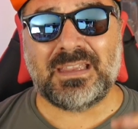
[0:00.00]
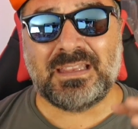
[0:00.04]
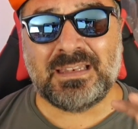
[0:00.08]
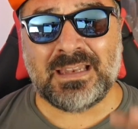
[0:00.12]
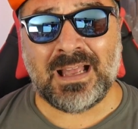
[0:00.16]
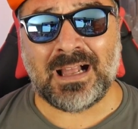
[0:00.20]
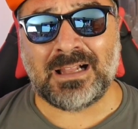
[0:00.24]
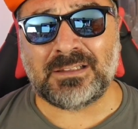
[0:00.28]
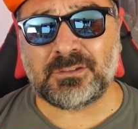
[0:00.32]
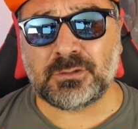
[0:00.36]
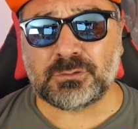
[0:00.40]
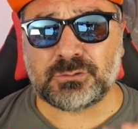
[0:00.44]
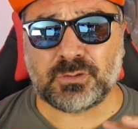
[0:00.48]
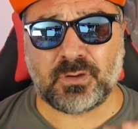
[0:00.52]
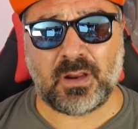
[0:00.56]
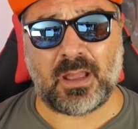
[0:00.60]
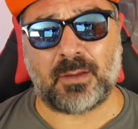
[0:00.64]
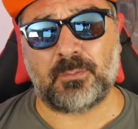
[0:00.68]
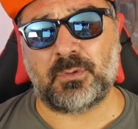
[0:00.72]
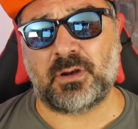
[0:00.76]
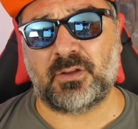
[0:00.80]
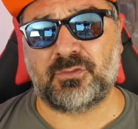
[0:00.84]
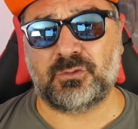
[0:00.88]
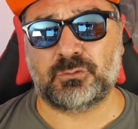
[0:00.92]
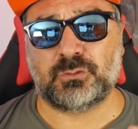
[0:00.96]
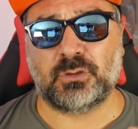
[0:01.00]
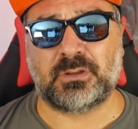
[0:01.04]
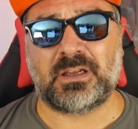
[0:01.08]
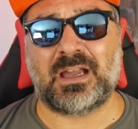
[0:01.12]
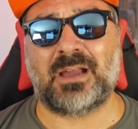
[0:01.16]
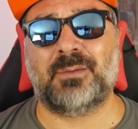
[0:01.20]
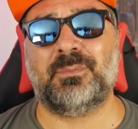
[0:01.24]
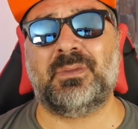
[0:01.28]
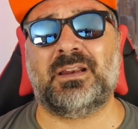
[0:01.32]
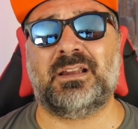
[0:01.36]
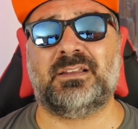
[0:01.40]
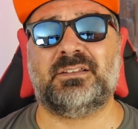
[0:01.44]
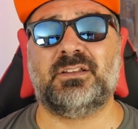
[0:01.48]
In alto troviamo una
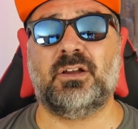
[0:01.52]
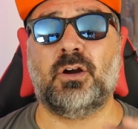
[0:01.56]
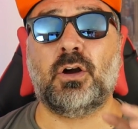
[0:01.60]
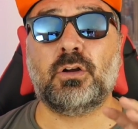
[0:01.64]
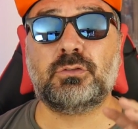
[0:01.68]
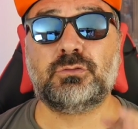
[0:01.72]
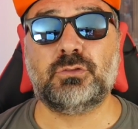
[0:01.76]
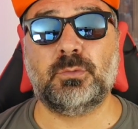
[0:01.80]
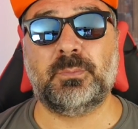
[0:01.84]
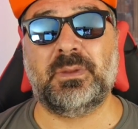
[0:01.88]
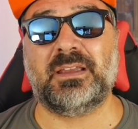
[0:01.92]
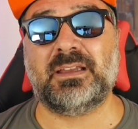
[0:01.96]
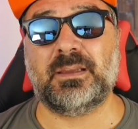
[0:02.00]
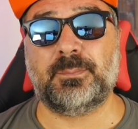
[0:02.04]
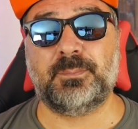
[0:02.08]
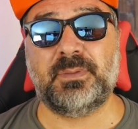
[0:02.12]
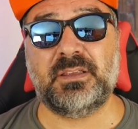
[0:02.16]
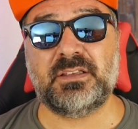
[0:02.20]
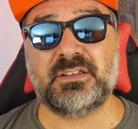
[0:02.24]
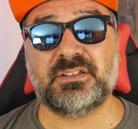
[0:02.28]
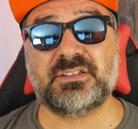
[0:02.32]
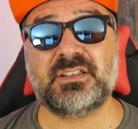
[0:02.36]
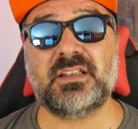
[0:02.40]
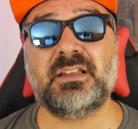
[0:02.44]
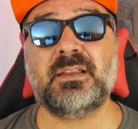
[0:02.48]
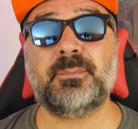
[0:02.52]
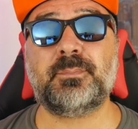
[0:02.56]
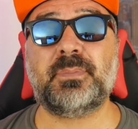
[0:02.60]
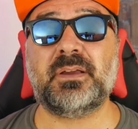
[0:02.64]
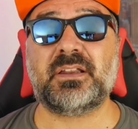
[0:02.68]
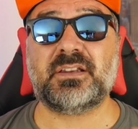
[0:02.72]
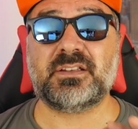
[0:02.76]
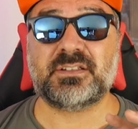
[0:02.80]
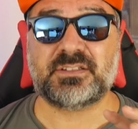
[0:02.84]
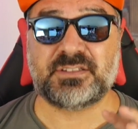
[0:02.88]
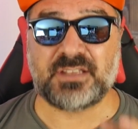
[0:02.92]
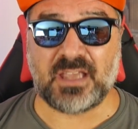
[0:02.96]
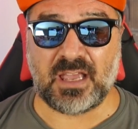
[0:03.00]
fotocamera da 8 megapixel
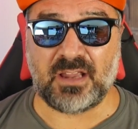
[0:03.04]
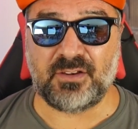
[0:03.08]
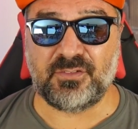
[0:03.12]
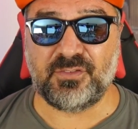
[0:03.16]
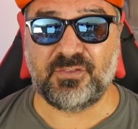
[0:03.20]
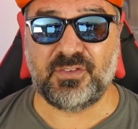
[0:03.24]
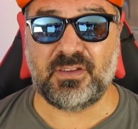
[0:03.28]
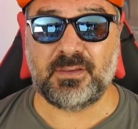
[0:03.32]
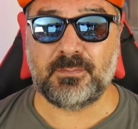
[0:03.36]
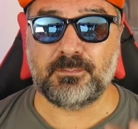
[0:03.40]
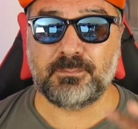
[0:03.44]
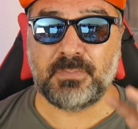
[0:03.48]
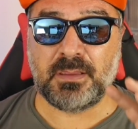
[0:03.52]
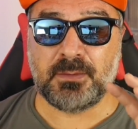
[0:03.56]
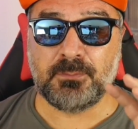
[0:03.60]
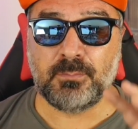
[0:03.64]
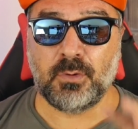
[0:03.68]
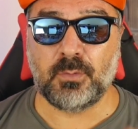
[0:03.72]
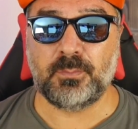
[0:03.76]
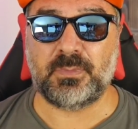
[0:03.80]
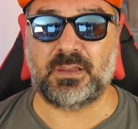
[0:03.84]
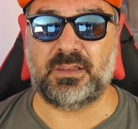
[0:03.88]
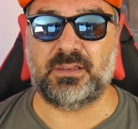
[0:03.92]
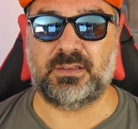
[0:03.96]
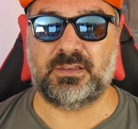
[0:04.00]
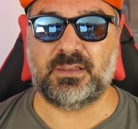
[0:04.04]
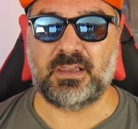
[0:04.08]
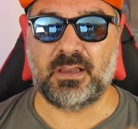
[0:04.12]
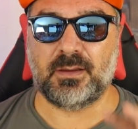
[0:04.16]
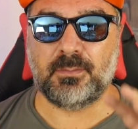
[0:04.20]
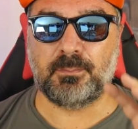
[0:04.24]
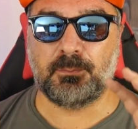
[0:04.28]
per selfie, bimbo minchia,